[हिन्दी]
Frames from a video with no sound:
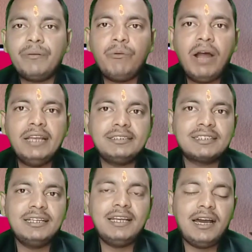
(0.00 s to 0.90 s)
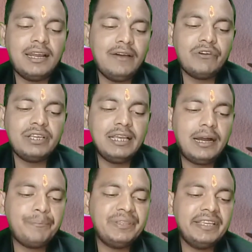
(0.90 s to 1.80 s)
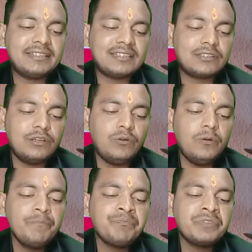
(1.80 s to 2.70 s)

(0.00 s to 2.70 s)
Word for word: आप लोगों के सामने मेरा मोबाइल स्क्रीन आ रहा है और यहाँ